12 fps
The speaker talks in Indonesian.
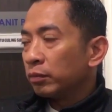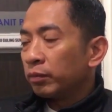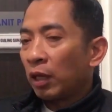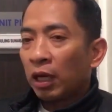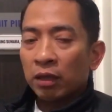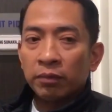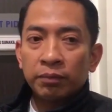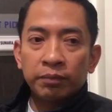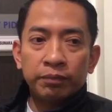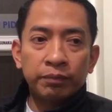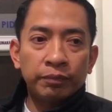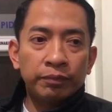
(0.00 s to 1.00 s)
bahan
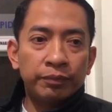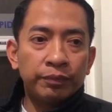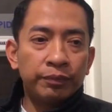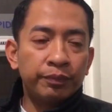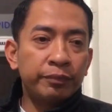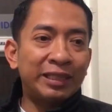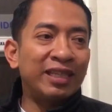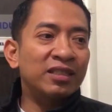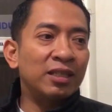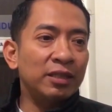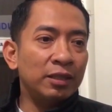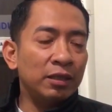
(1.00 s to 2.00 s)

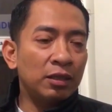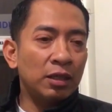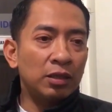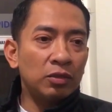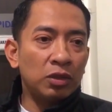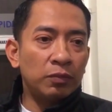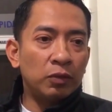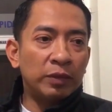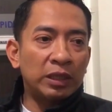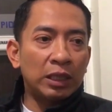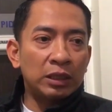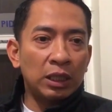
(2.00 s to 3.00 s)
petasan ya atau serbuk
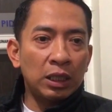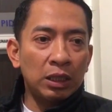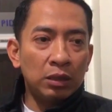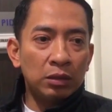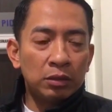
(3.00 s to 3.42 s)
petasan